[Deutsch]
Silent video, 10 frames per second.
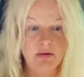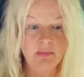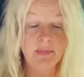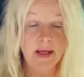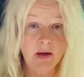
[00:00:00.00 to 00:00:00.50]

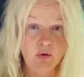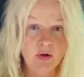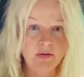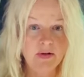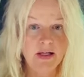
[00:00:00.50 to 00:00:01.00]
mehr
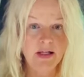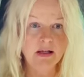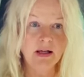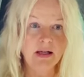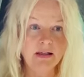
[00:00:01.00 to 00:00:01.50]
oder
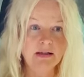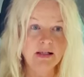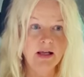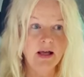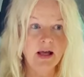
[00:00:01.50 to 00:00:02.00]
weniger in
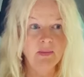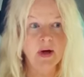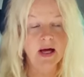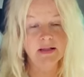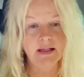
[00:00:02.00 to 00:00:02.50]
der
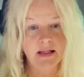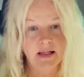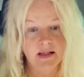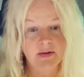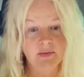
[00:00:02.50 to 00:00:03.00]

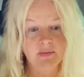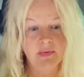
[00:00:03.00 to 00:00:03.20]
MAT-RIX